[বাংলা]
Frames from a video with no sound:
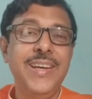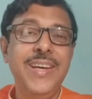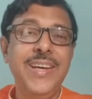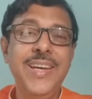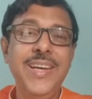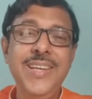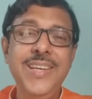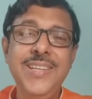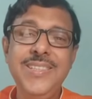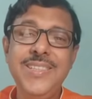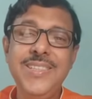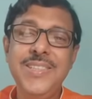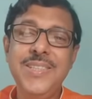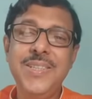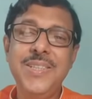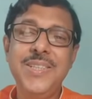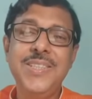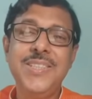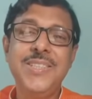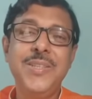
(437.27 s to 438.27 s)
এই যে
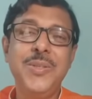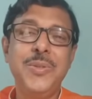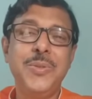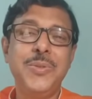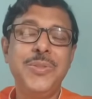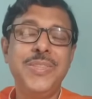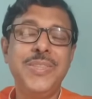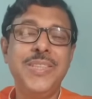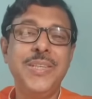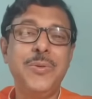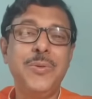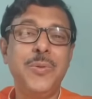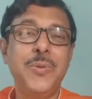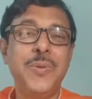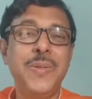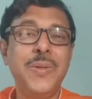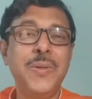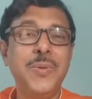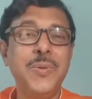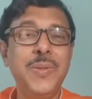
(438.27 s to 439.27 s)
জিনিসটি হচ্ছে
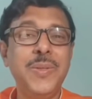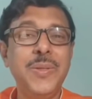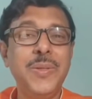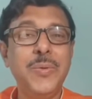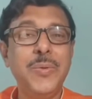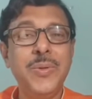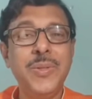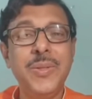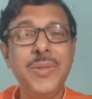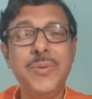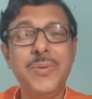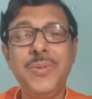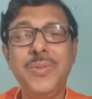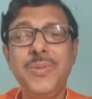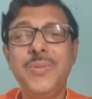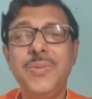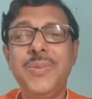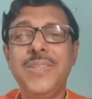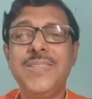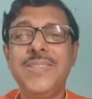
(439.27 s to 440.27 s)
করতে করতে করতে
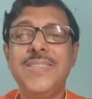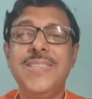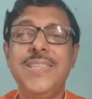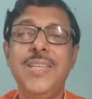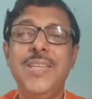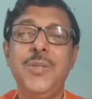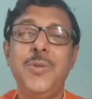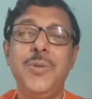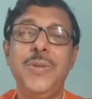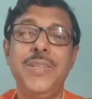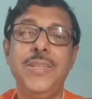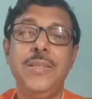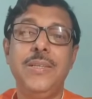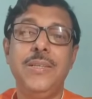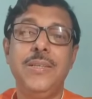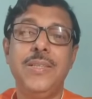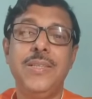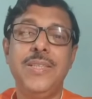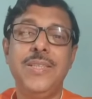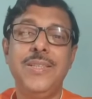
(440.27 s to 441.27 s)
করতে ওটা সেট হয়ে
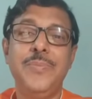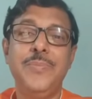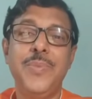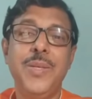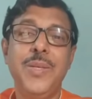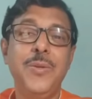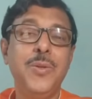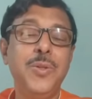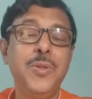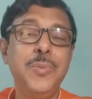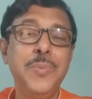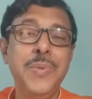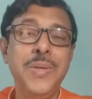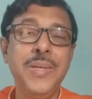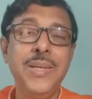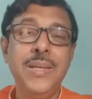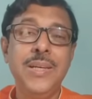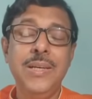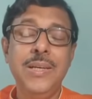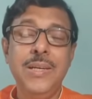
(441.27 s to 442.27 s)
যাচ্ছে কীরকম
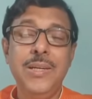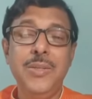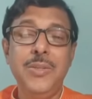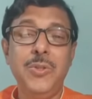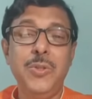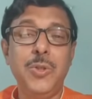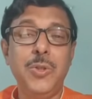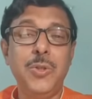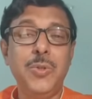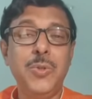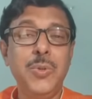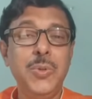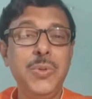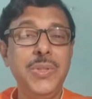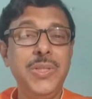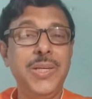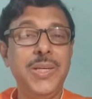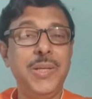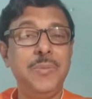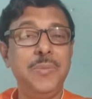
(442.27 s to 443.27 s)
যখন
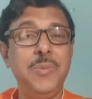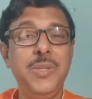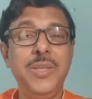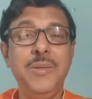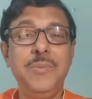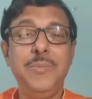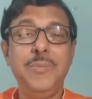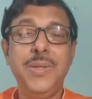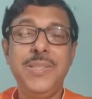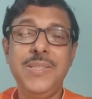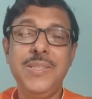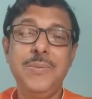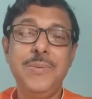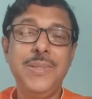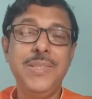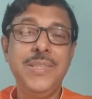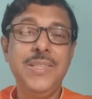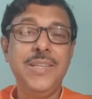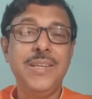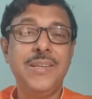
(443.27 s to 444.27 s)
হারমোনিয়াম বাজিয়ে
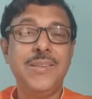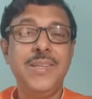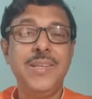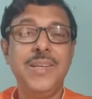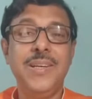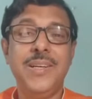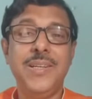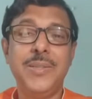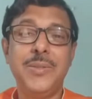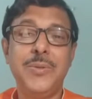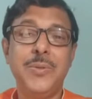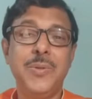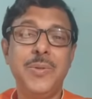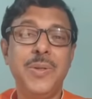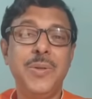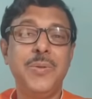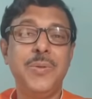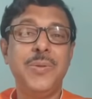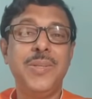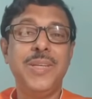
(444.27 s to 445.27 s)
বাজিয়ে একটি গান
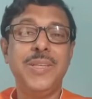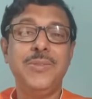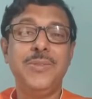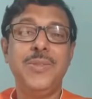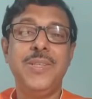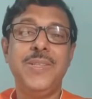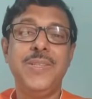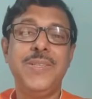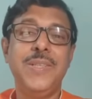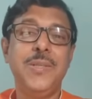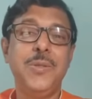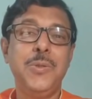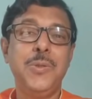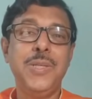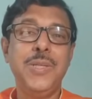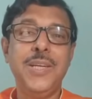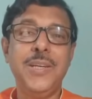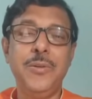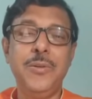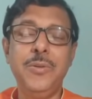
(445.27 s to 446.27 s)
করতে করতে একজনের সেট
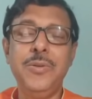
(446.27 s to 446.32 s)
হয়ে গেল